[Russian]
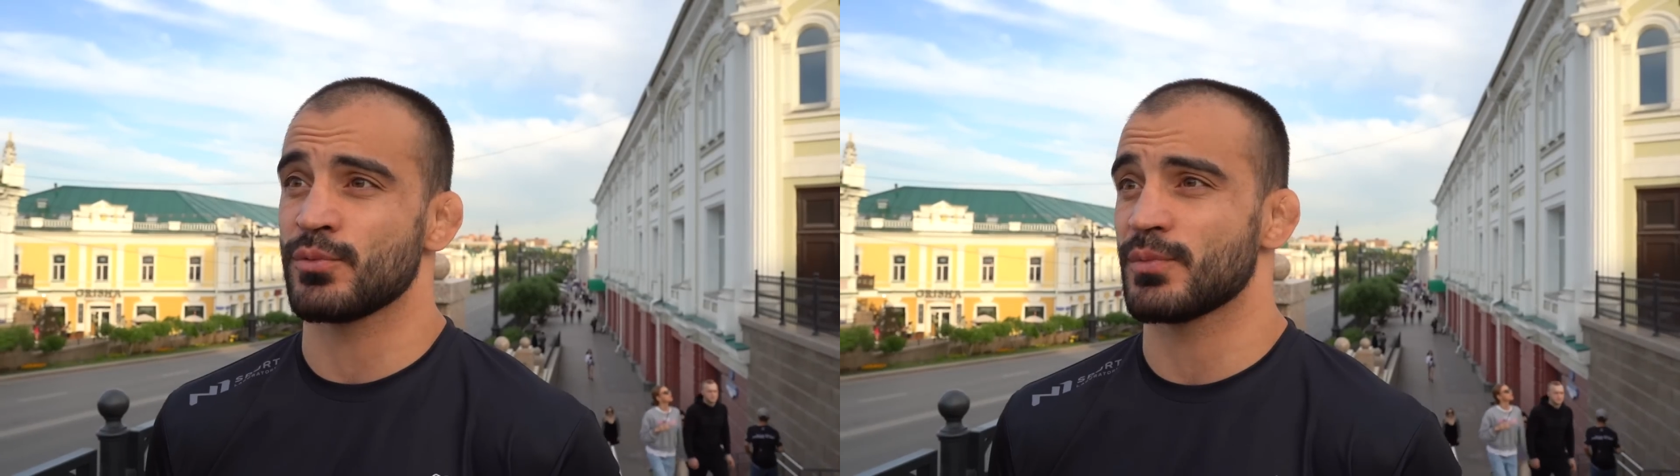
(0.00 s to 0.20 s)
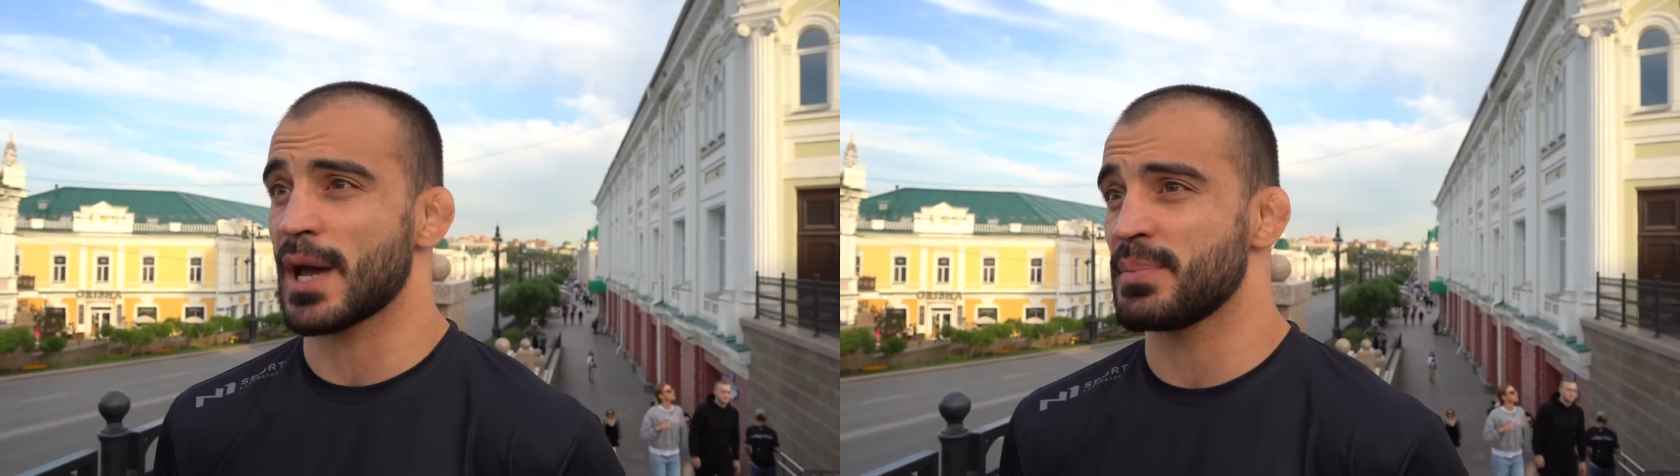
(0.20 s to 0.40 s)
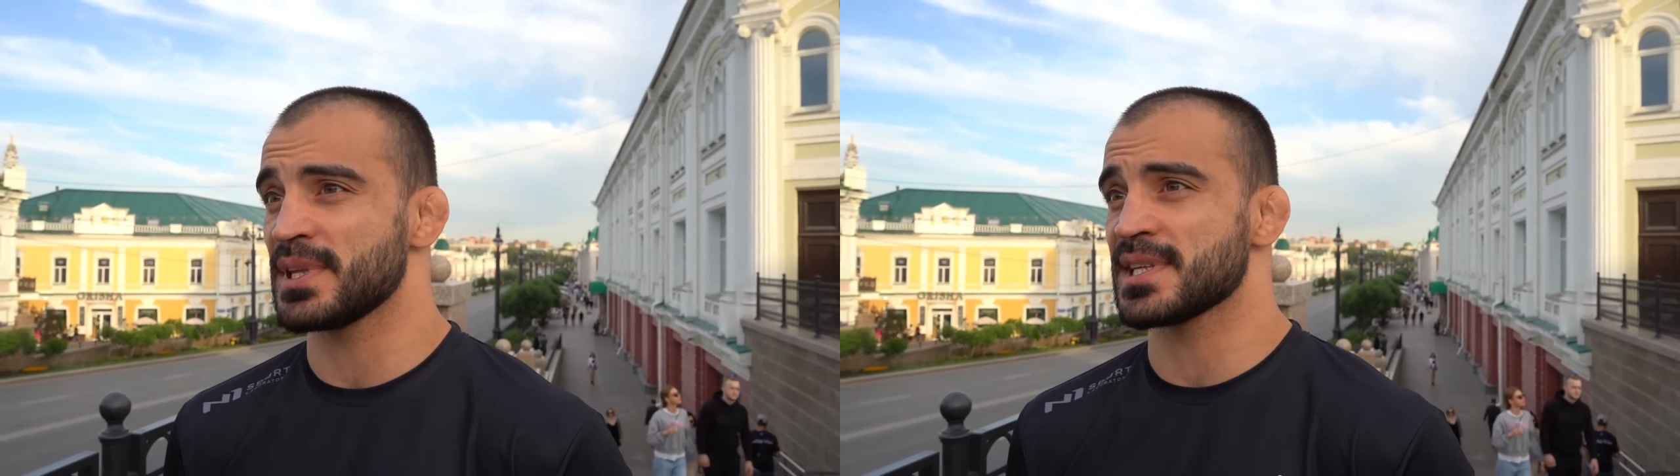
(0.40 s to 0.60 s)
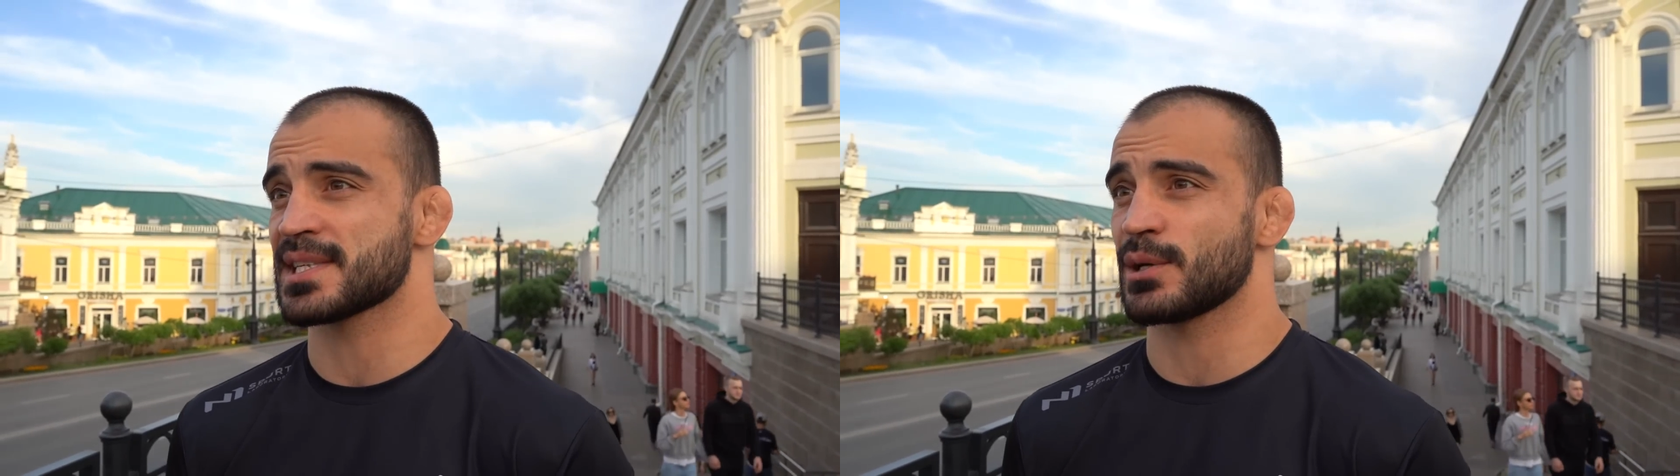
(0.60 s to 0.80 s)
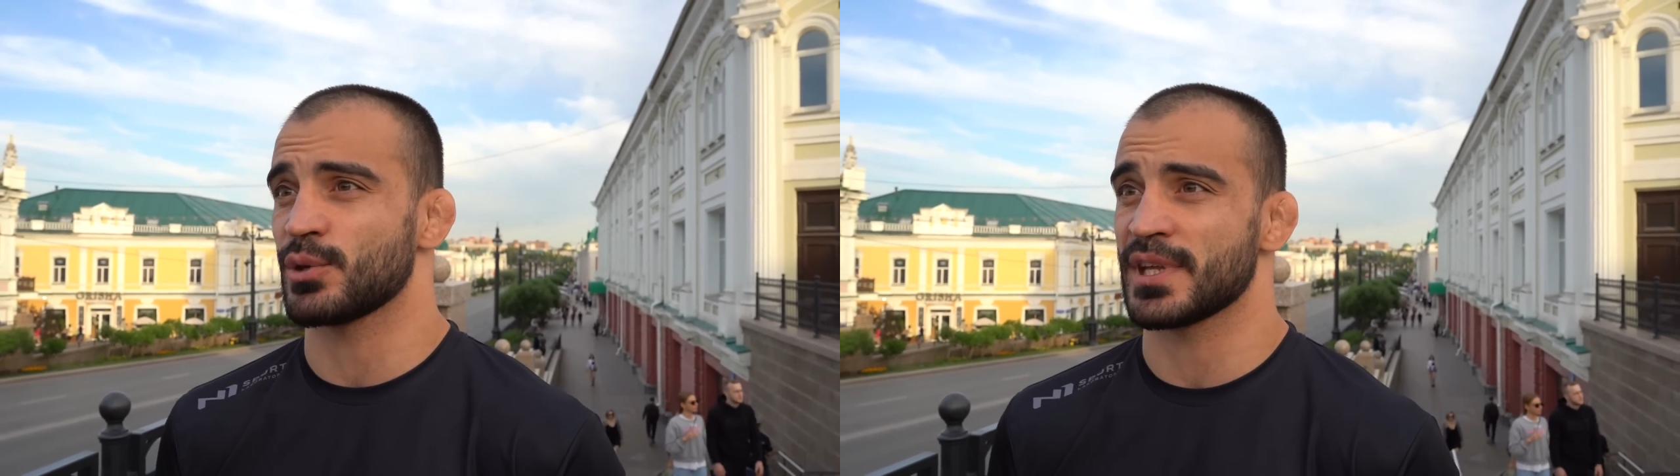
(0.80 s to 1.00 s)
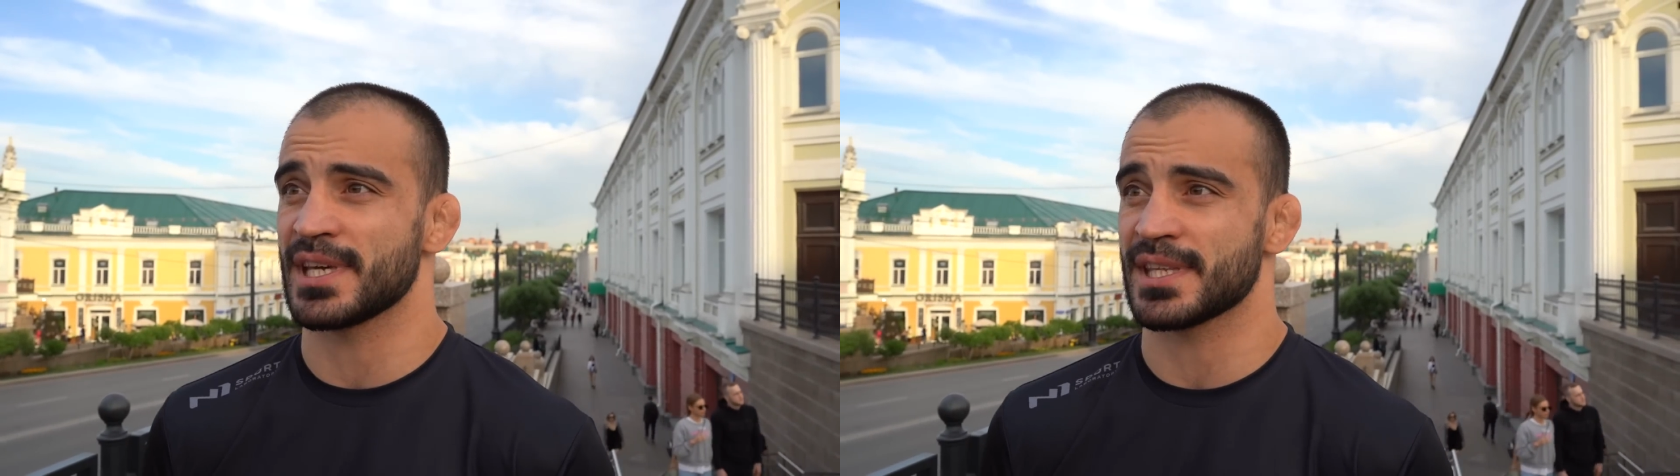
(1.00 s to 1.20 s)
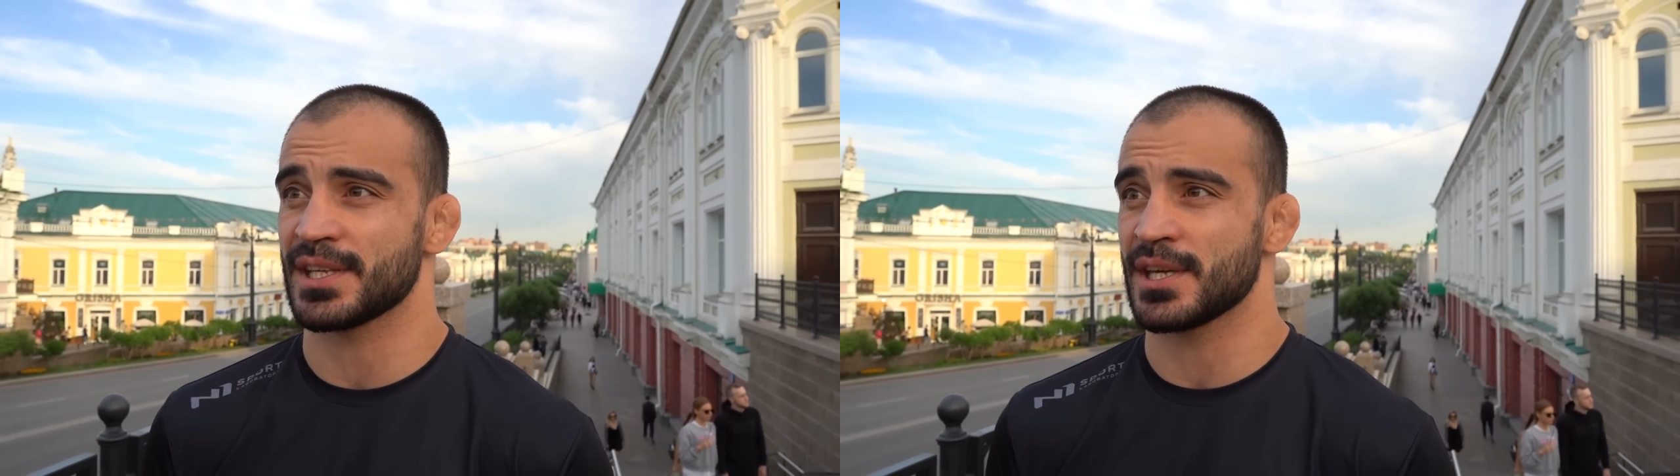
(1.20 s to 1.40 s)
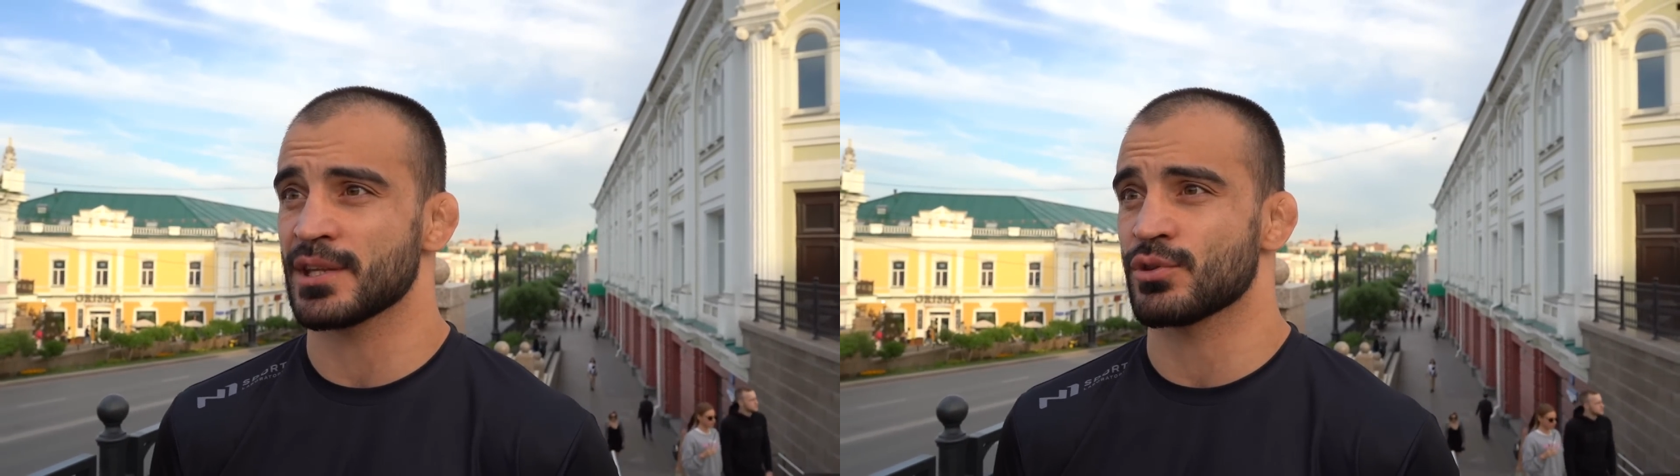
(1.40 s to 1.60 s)
ну, обидится он на
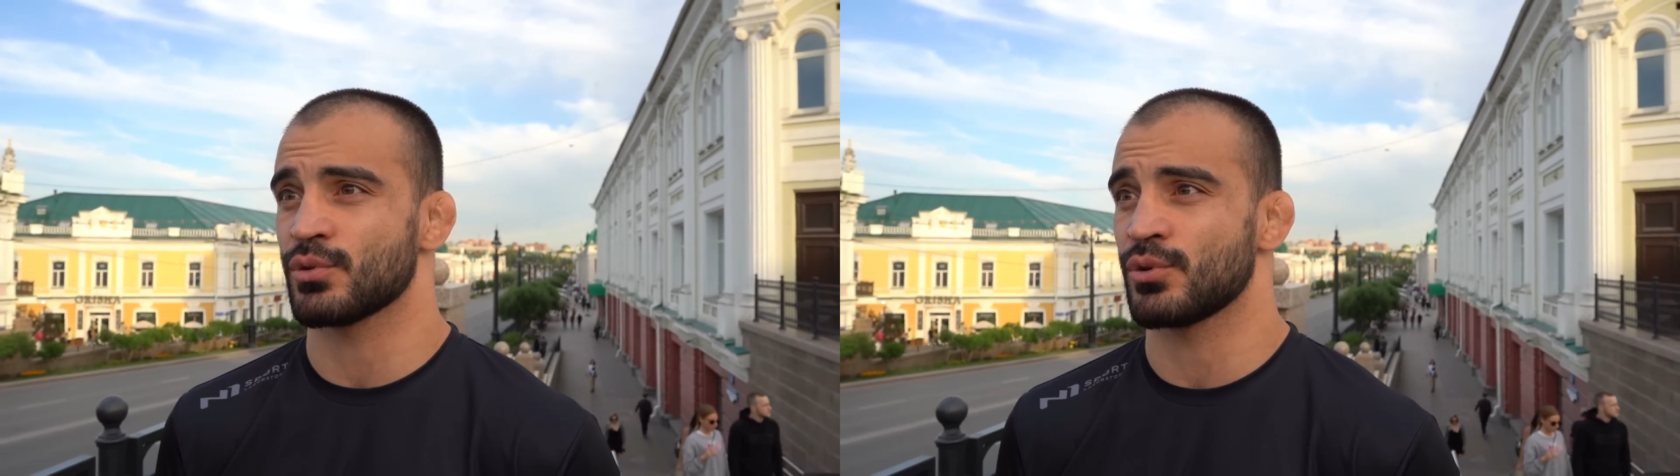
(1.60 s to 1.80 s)
это, нет,